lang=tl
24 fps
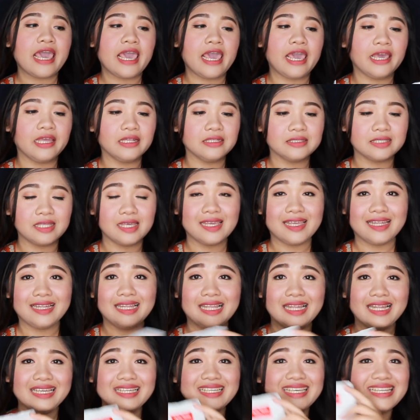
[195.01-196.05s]
and
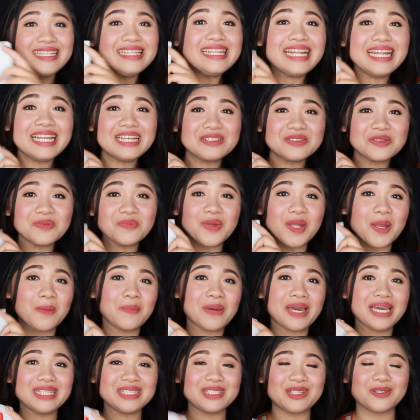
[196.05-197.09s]
lalagyan na lang ito
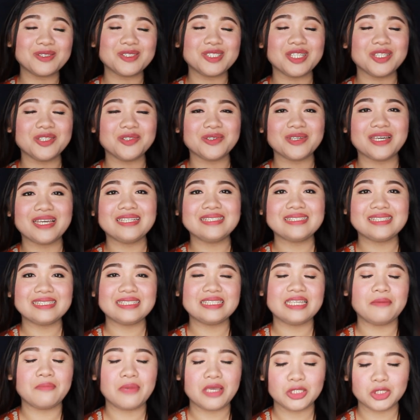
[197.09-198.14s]
pinapakita ko sa inyo guys
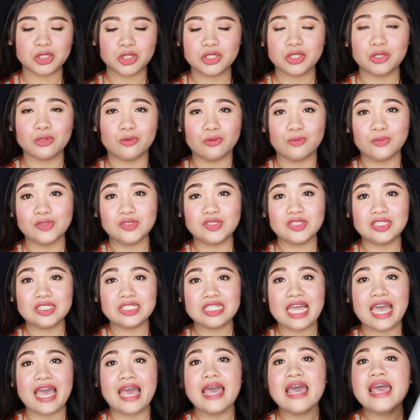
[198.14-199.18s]
kasi medyo naubos na
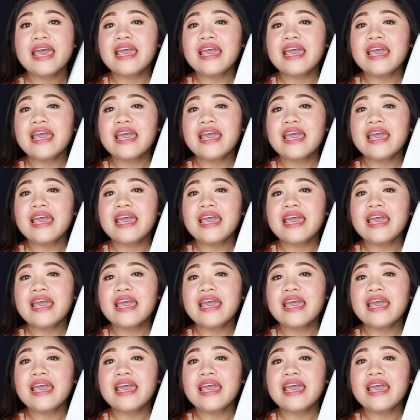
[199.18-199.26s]
siya.